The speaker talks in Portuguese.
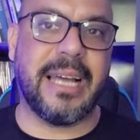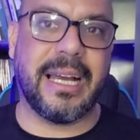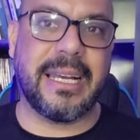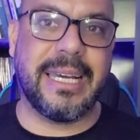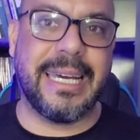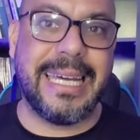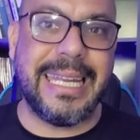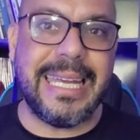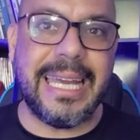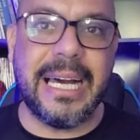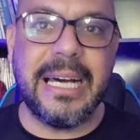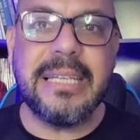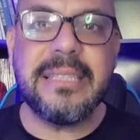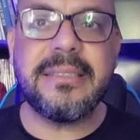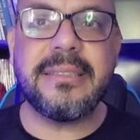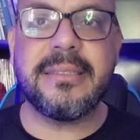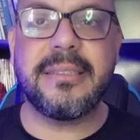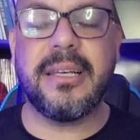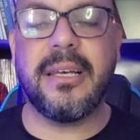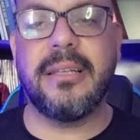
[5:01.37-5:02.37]

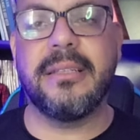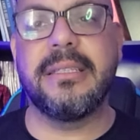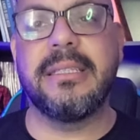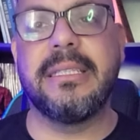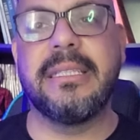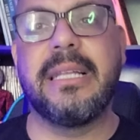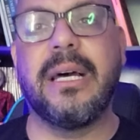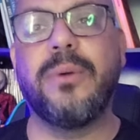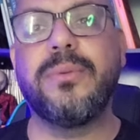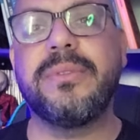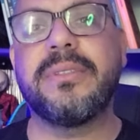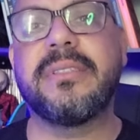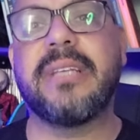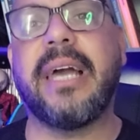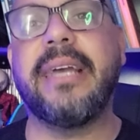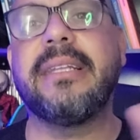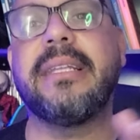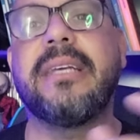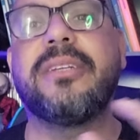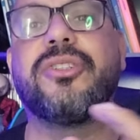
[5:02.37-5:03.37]
criança não
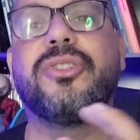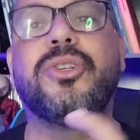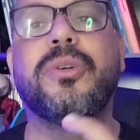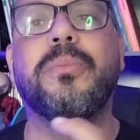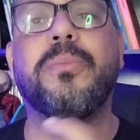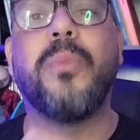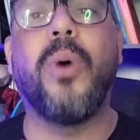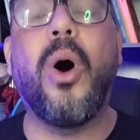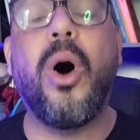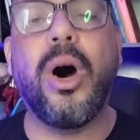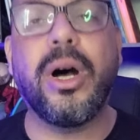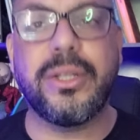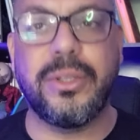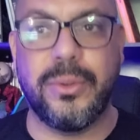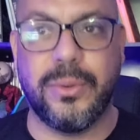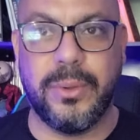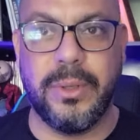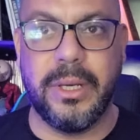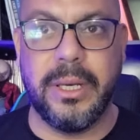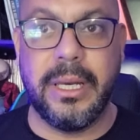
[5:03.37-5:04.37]
sai deste
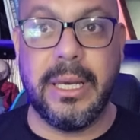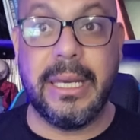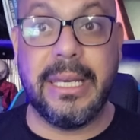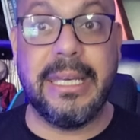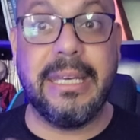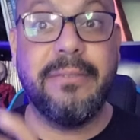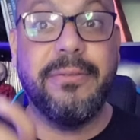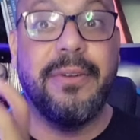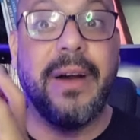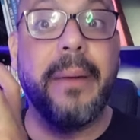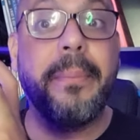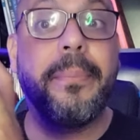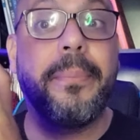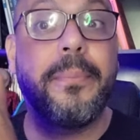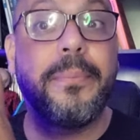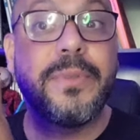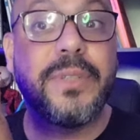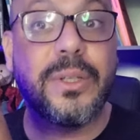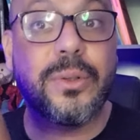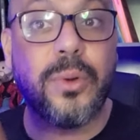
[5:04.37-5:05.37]
modo e vai
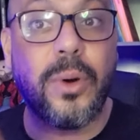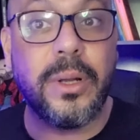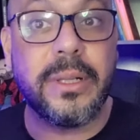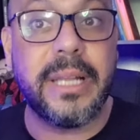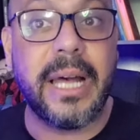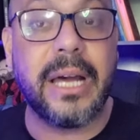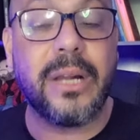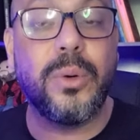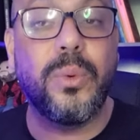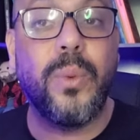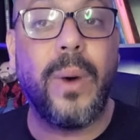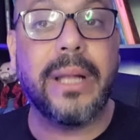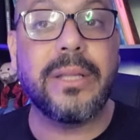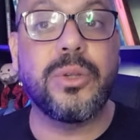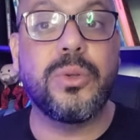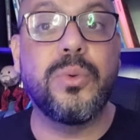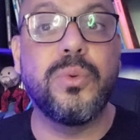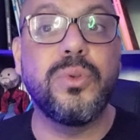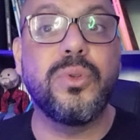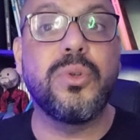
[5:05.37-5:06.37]
se tornar um
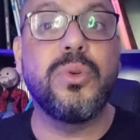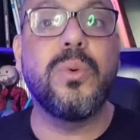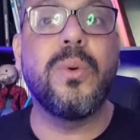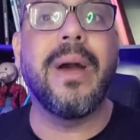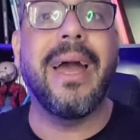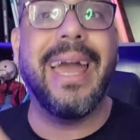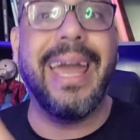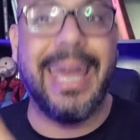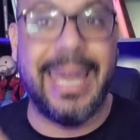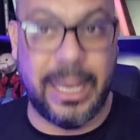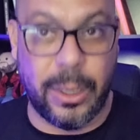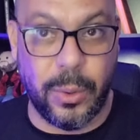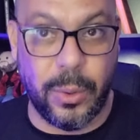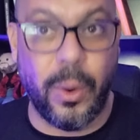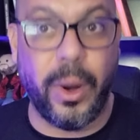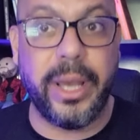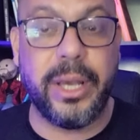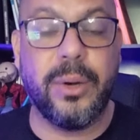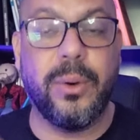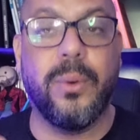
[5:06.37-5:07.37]
adulto
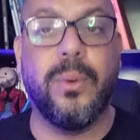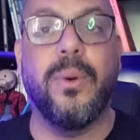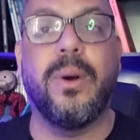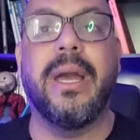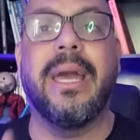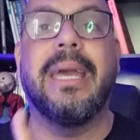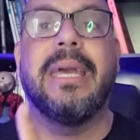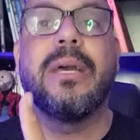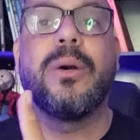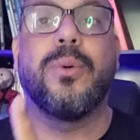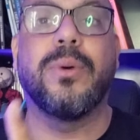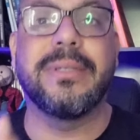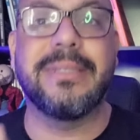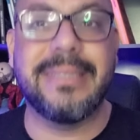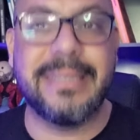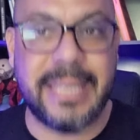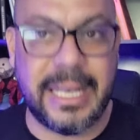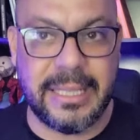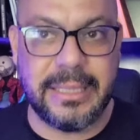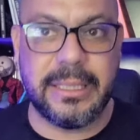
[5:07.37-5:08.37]
egoico
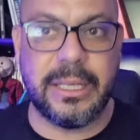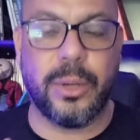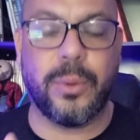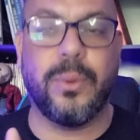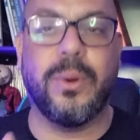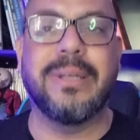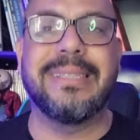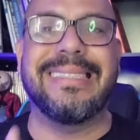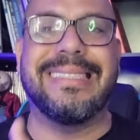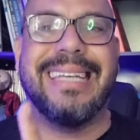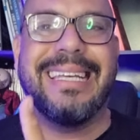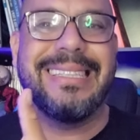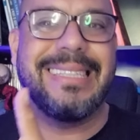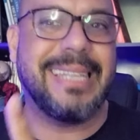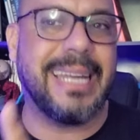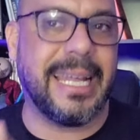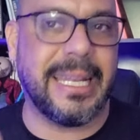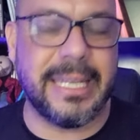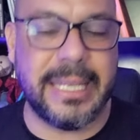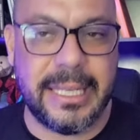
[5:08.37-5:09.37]
egocêntrico,
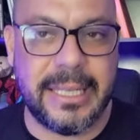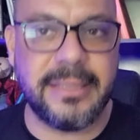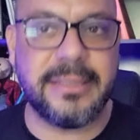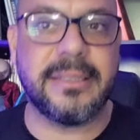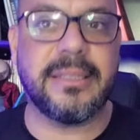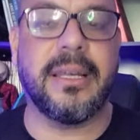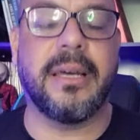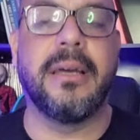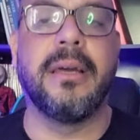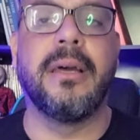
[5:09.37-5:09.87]
centralista,